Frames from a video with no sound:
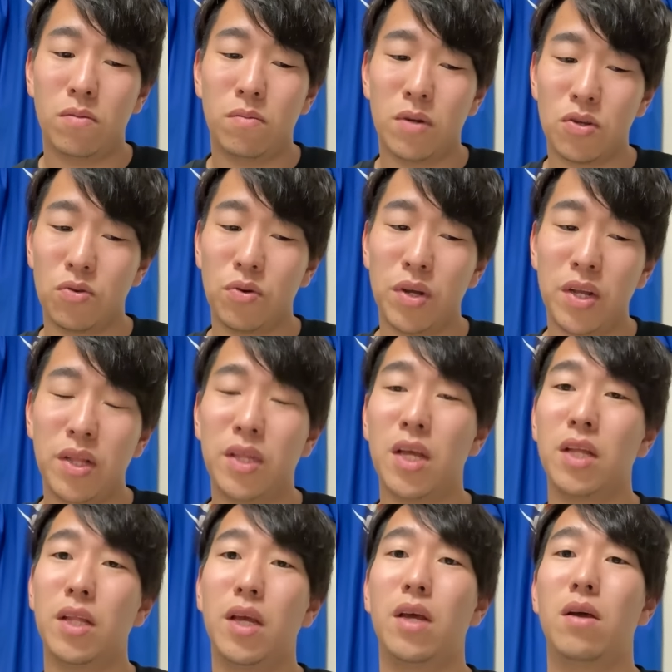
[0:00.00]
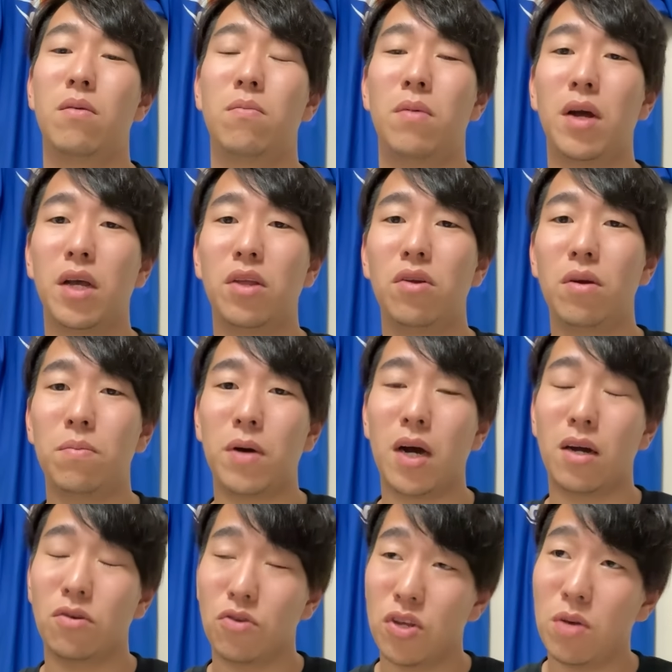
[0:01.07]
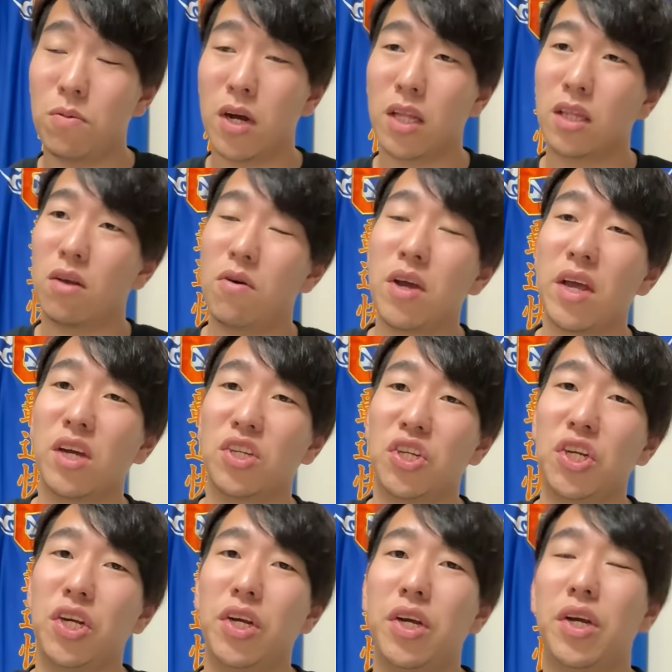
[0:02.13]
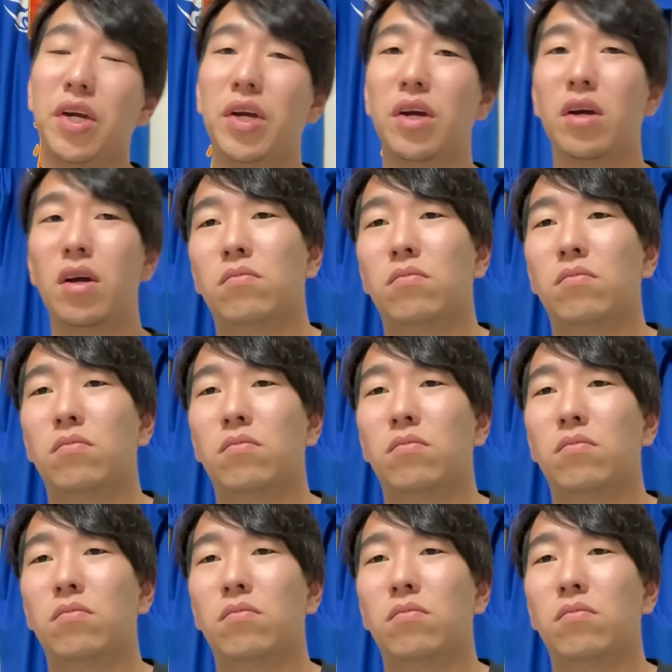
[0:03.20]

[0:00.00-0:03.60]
まあ、その1点で負けてれば可能性もあったわけやし、